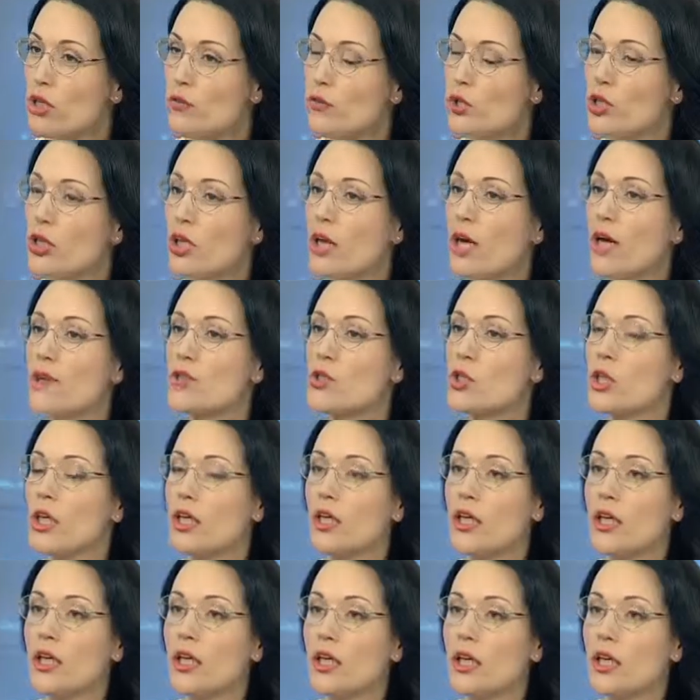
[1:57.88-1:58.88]
вот такая в
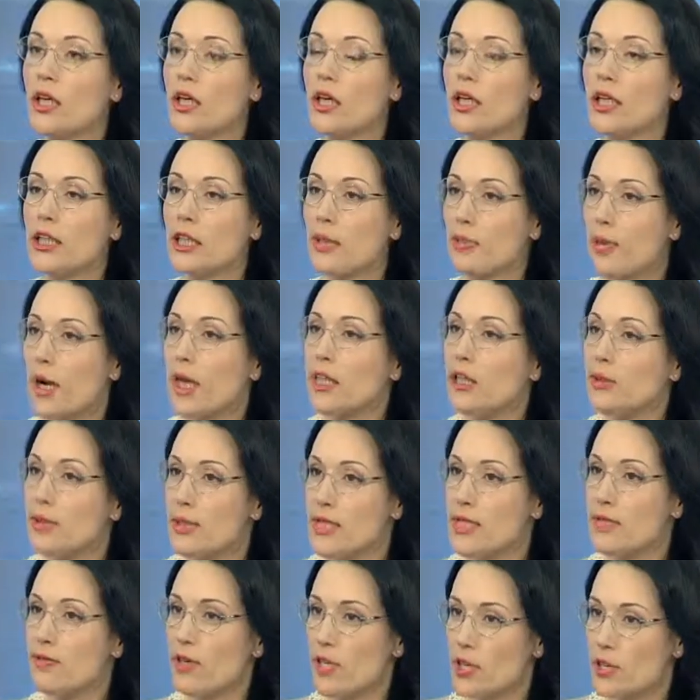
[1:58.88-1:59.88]
стране
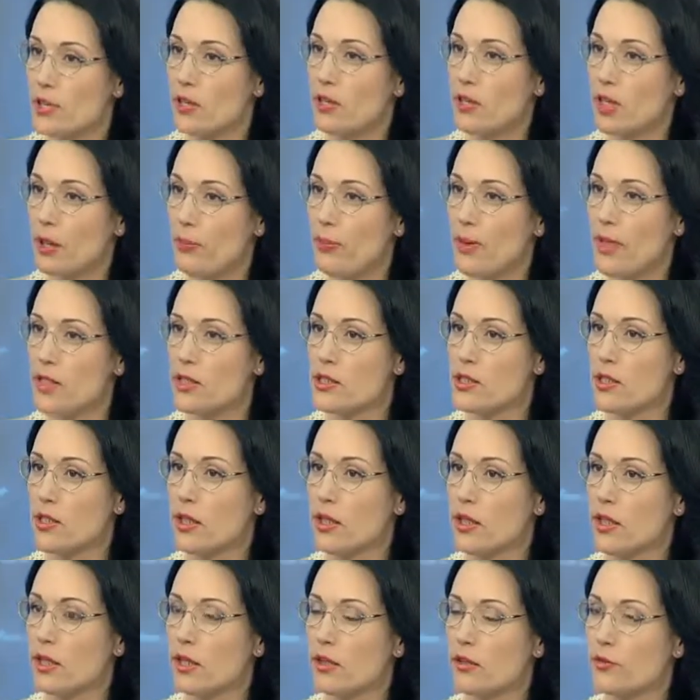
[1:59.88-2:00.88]
необходимость возникла опять
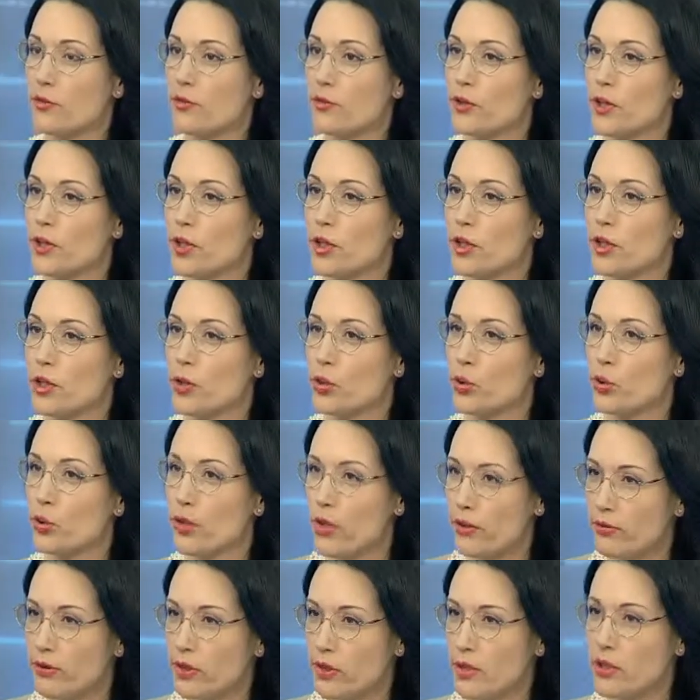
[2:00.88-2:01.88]
в
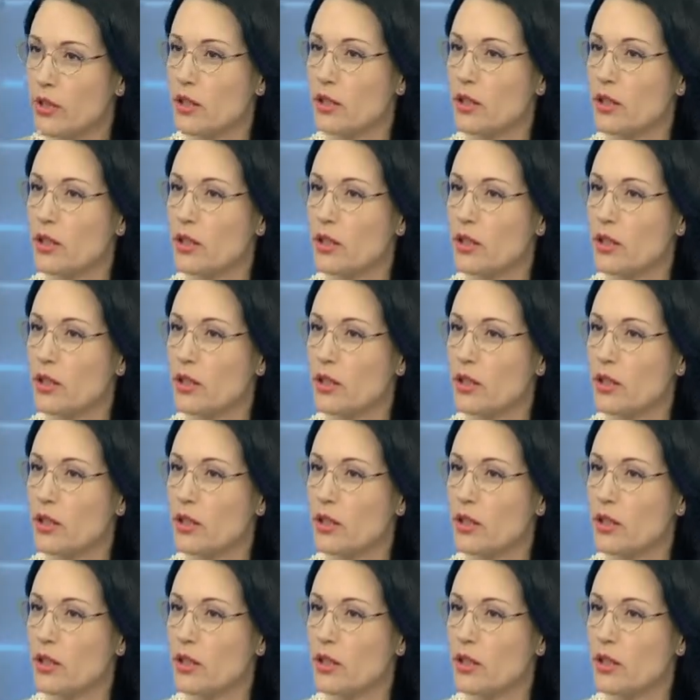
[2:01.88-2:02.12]
трудовых